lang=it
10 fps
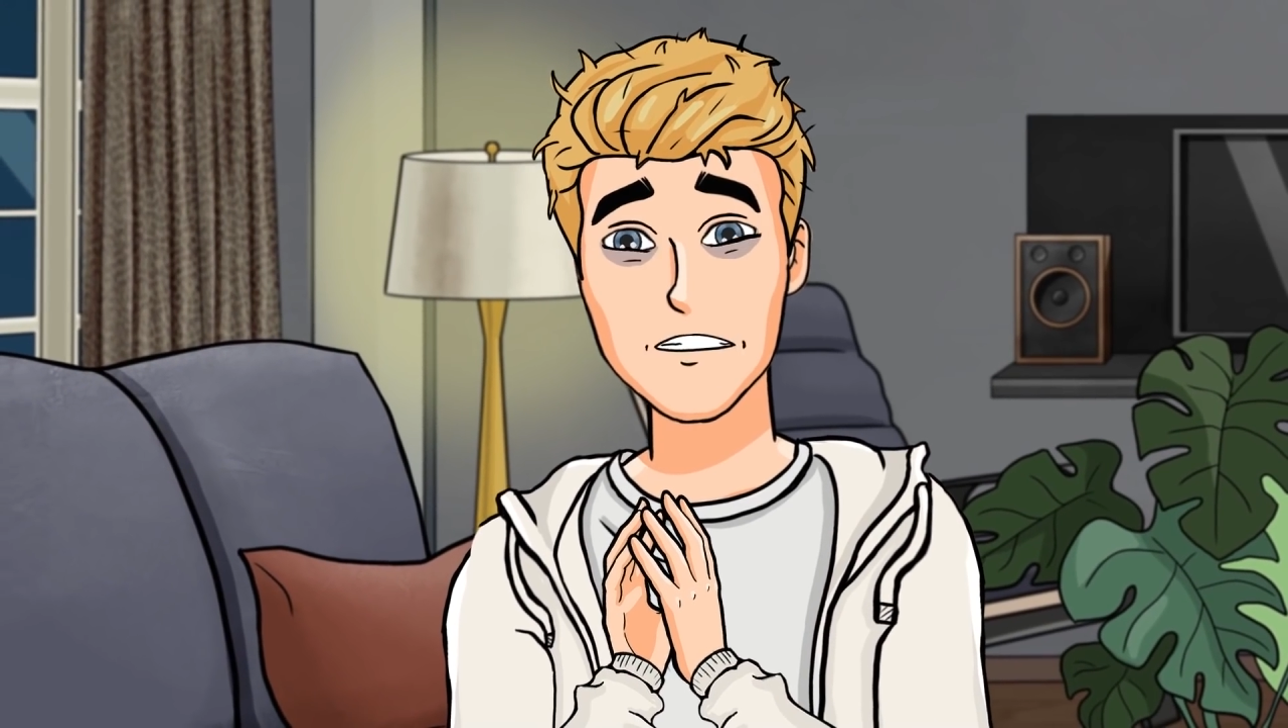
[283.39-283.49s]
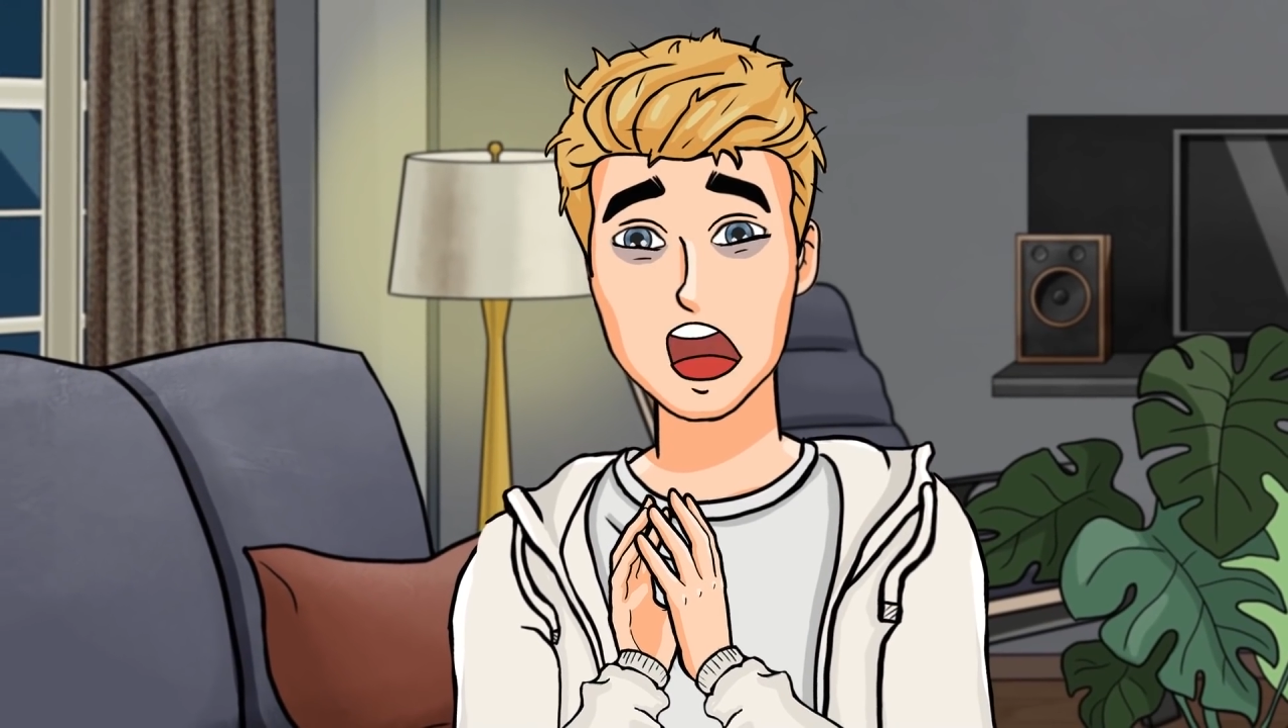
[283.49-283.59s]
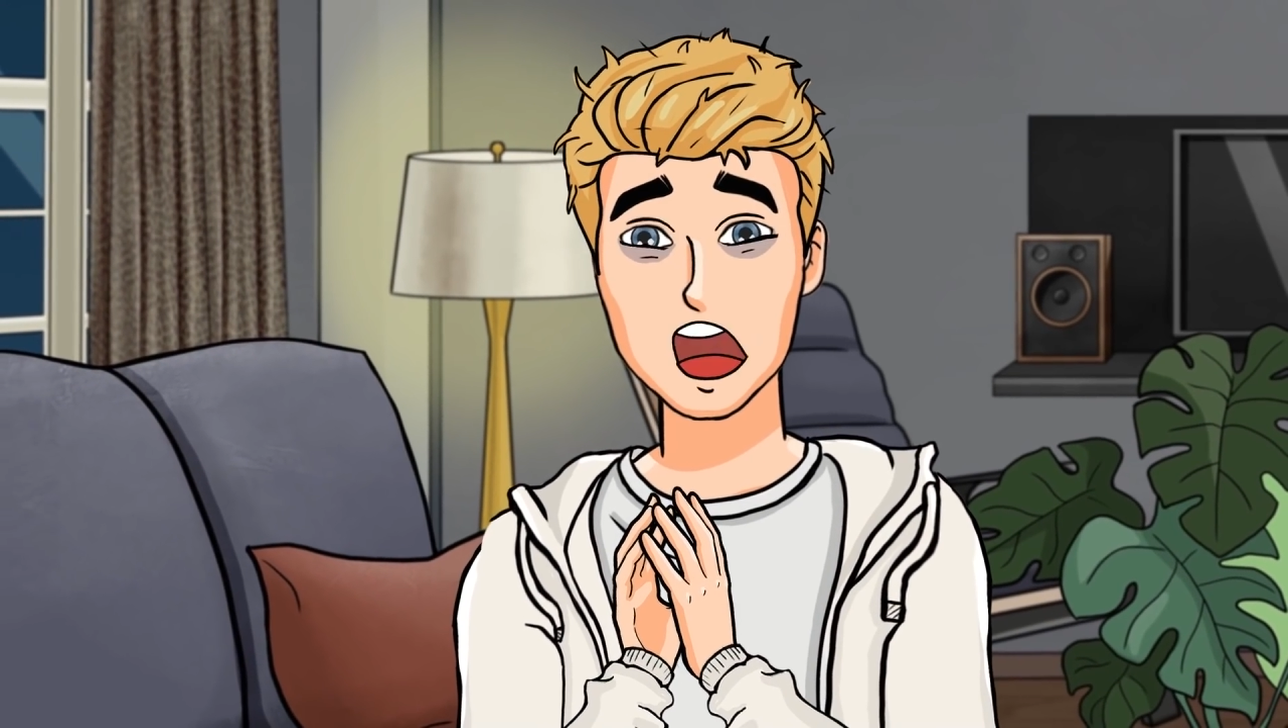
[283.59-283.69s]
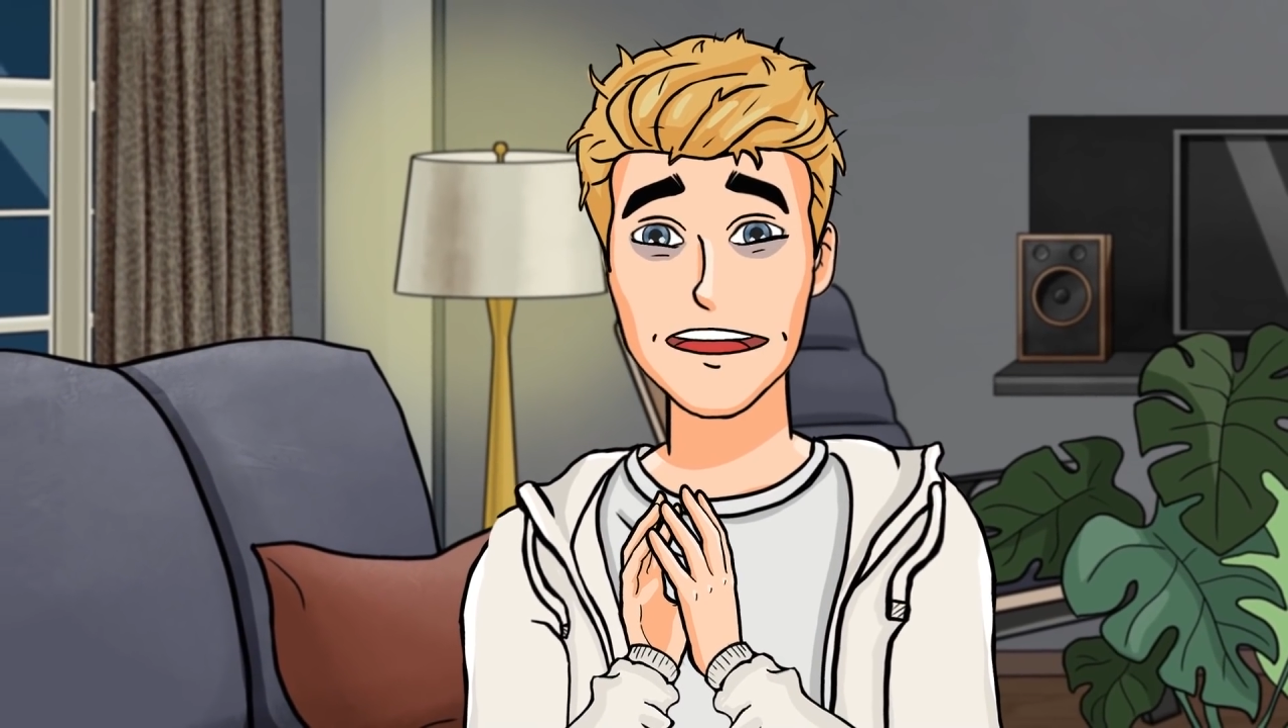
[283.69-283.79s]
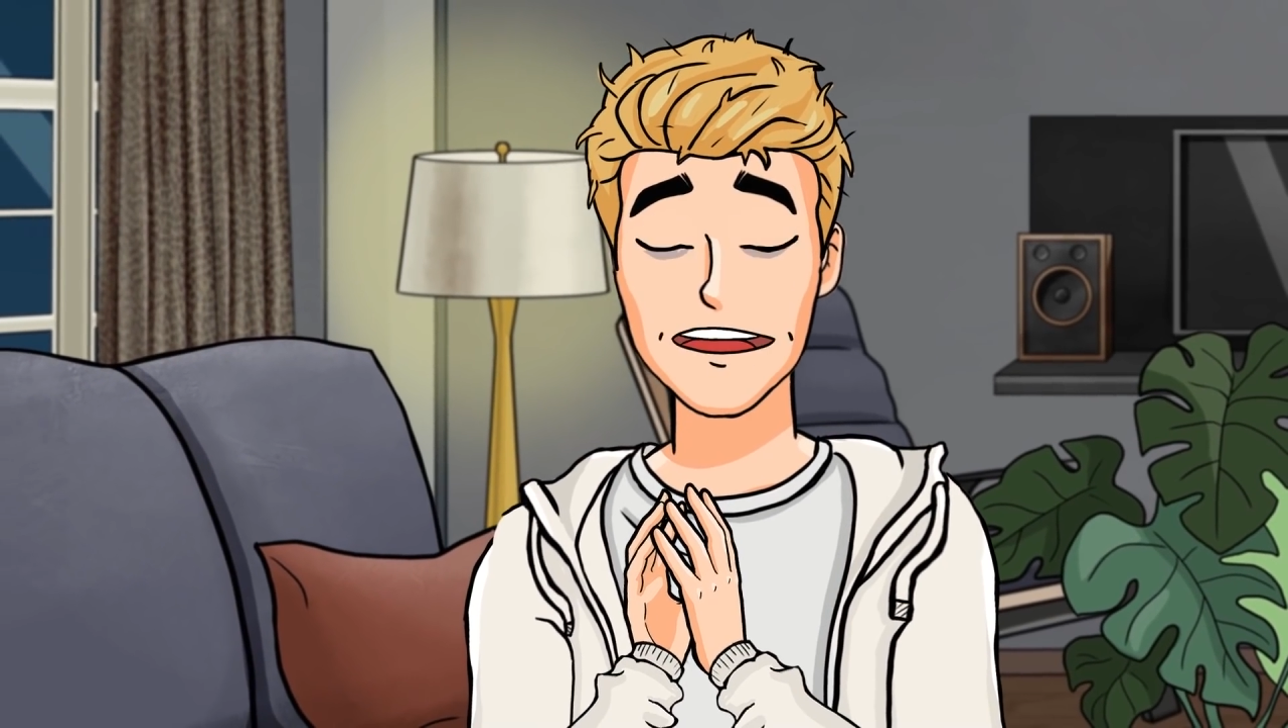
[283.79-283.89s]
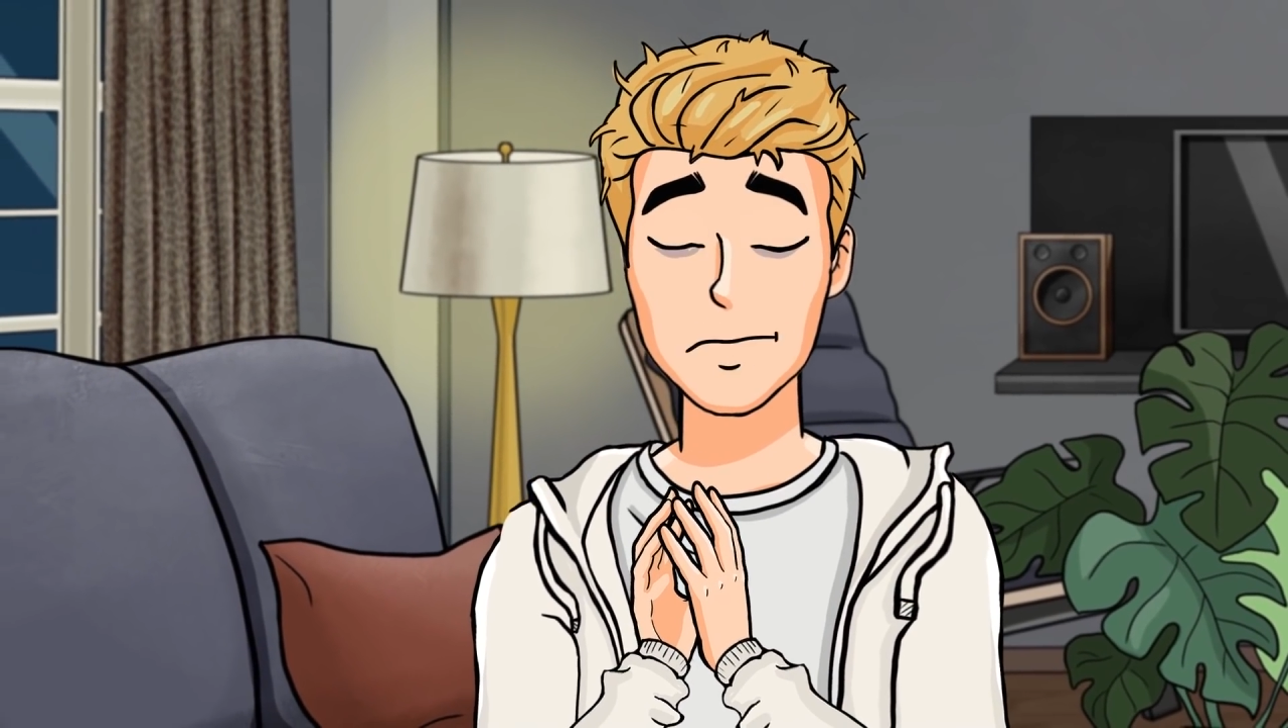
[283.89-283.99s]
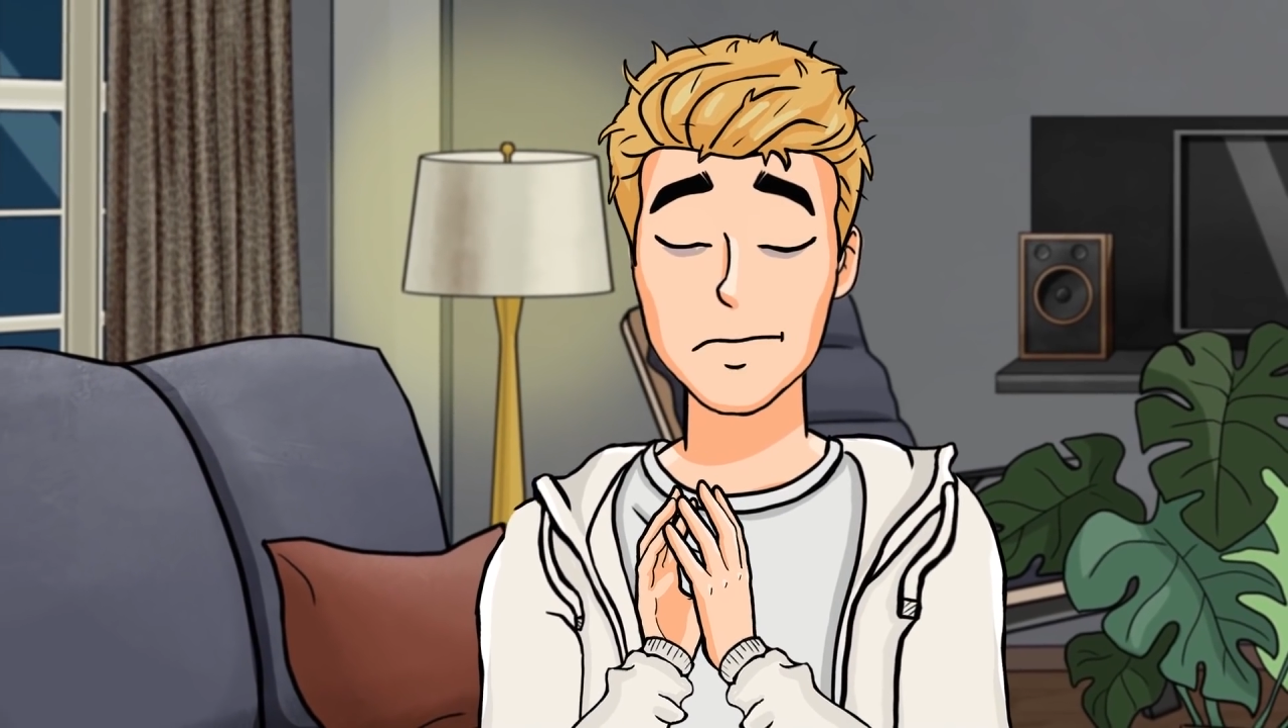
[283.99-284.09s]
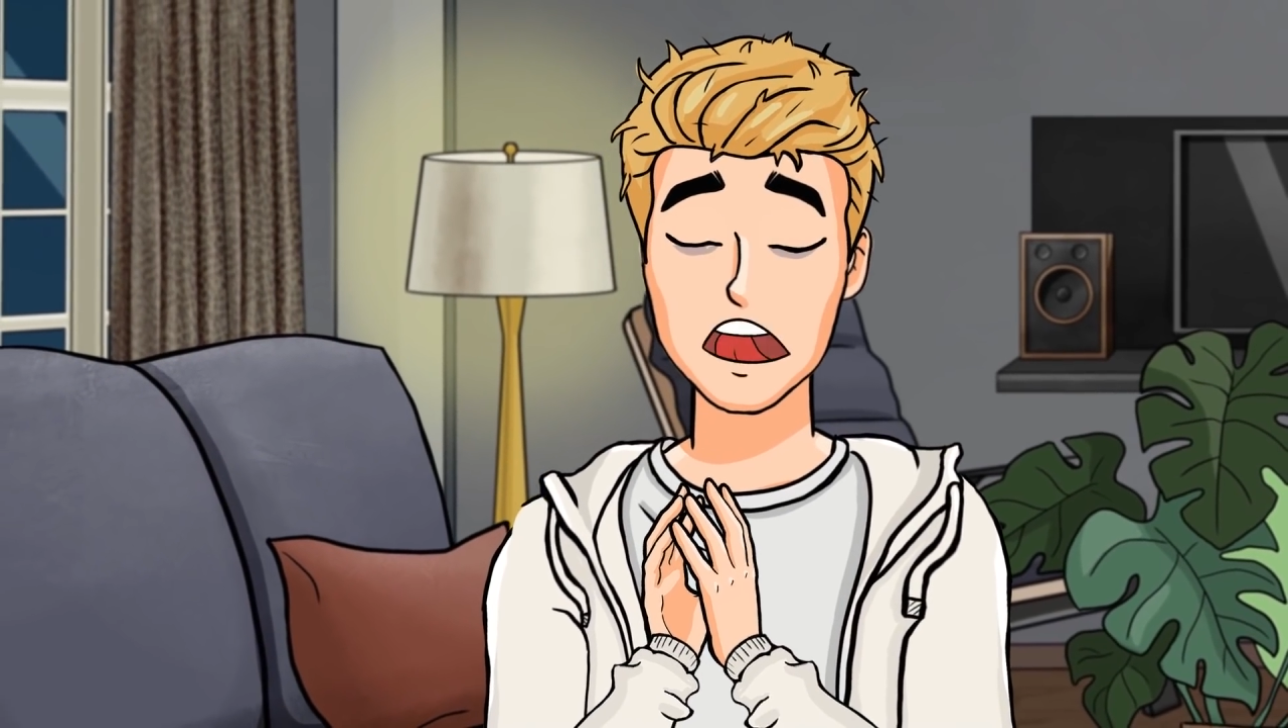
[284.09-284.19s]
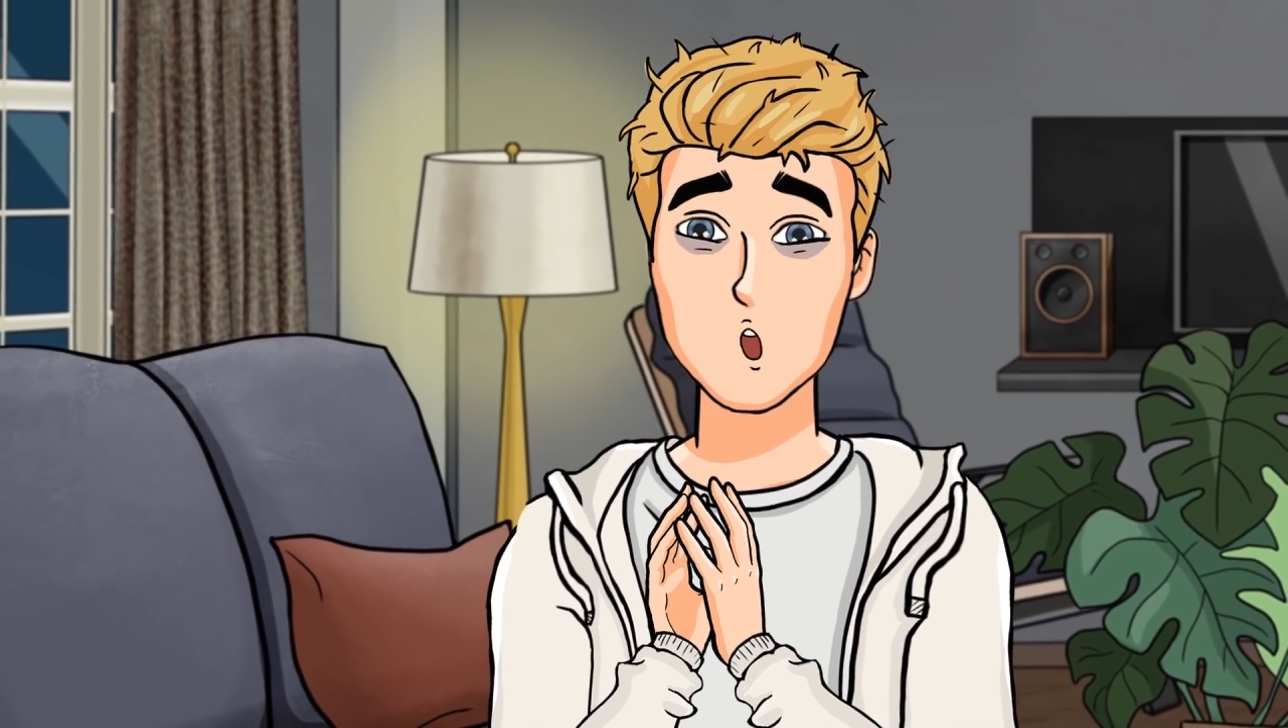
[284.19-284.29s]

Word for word: gli zombie.